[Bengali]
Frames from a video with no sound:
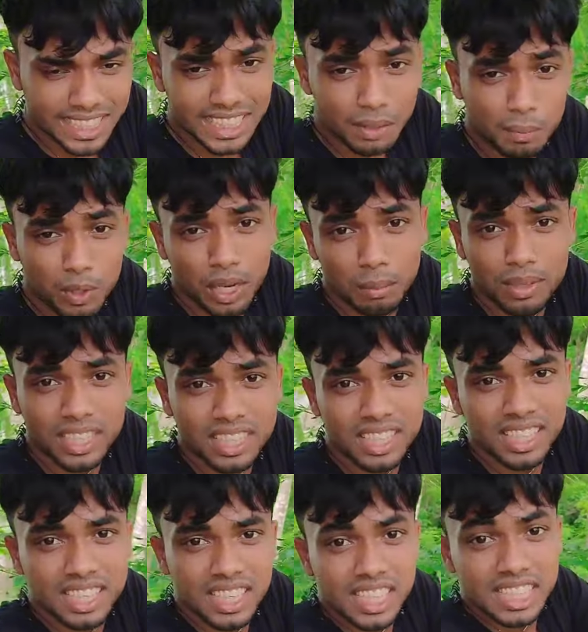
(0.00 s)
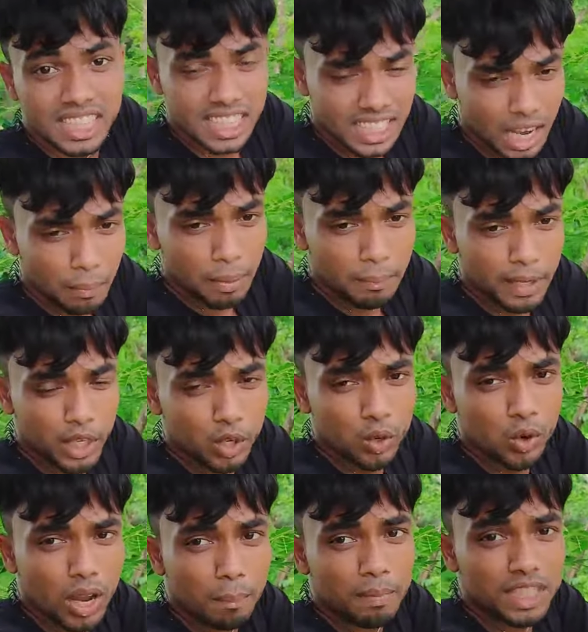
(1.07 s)
বাচ্চা ফুটাবে সেটা আমি ভিডিও
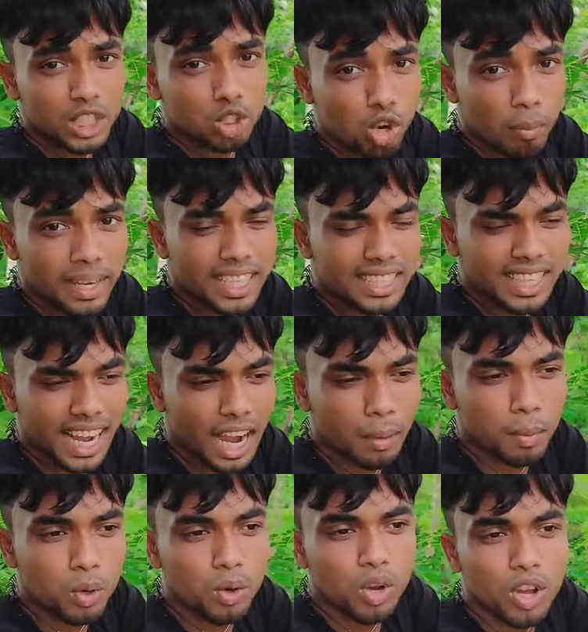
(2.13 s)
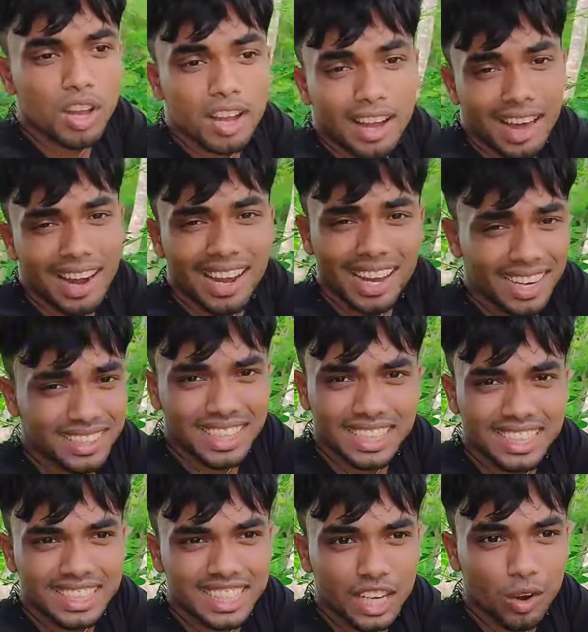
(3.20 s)
করে আপনাদের সবাইকে দেখাবো কারা কারা
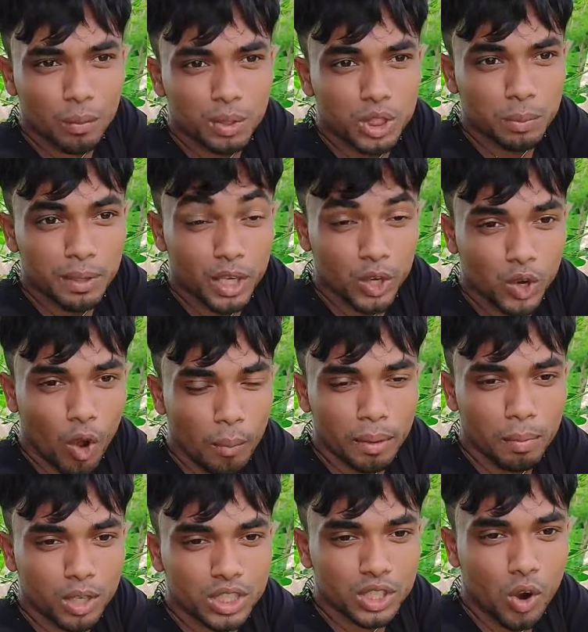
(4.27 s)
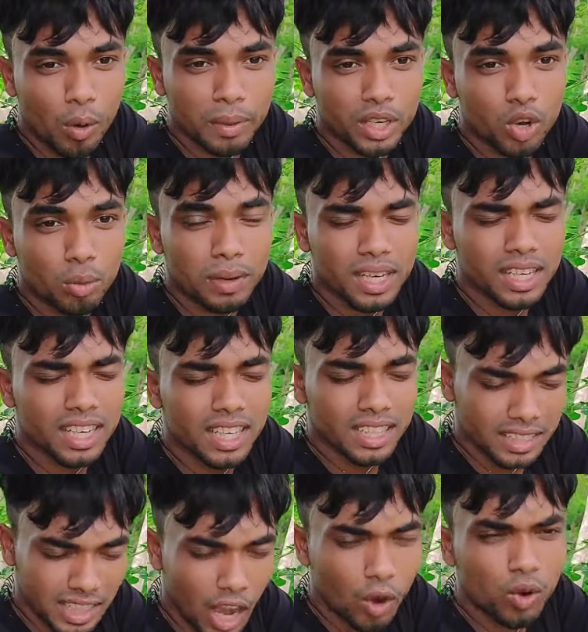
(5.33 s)
দেখতে চান অবশ্যই ভিডিওর কমেন্ট বক্সে কমেন্ট করবেন
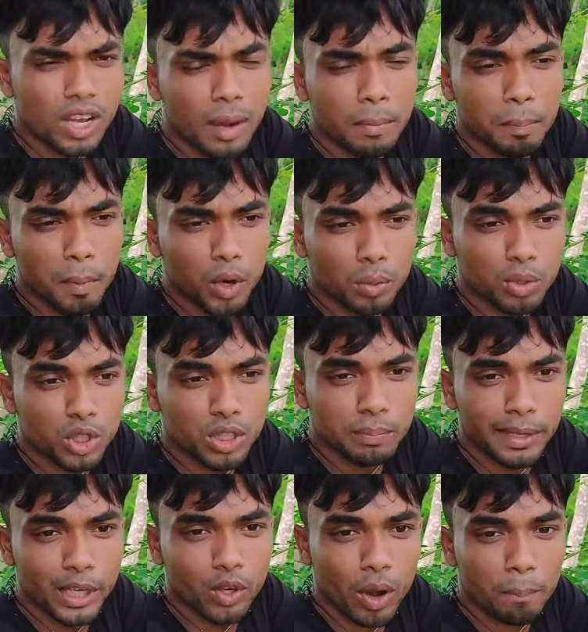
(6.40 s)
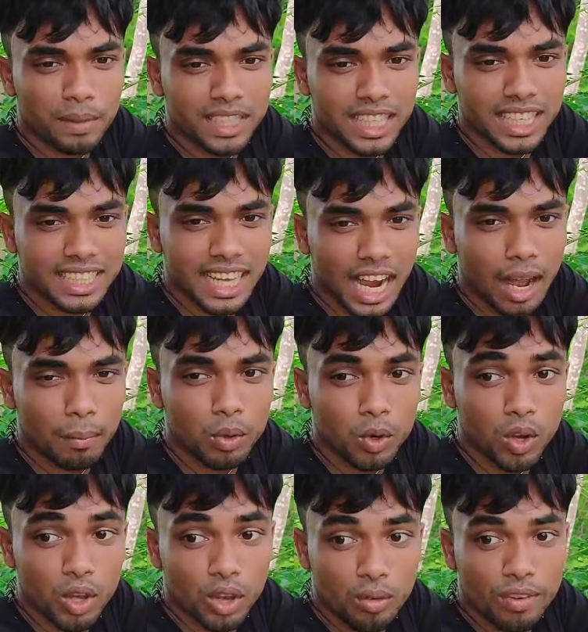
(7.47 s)
তাহলে আমি পরবর্তী ভিডিও আপনাদেরকে দেখাবো
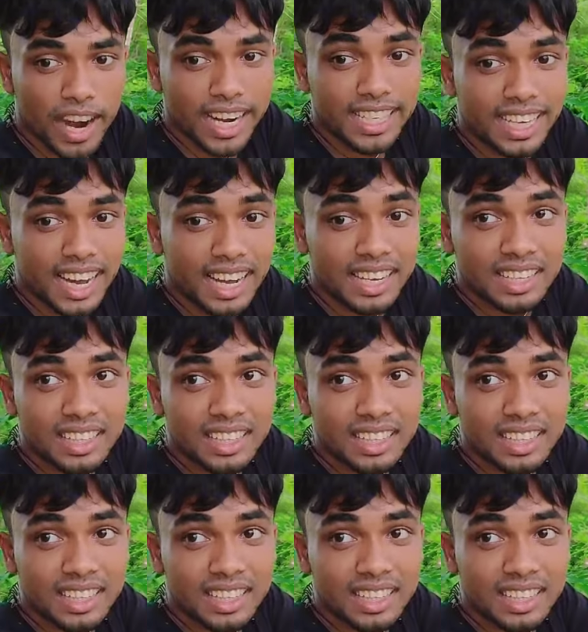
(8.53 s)
পাখিটা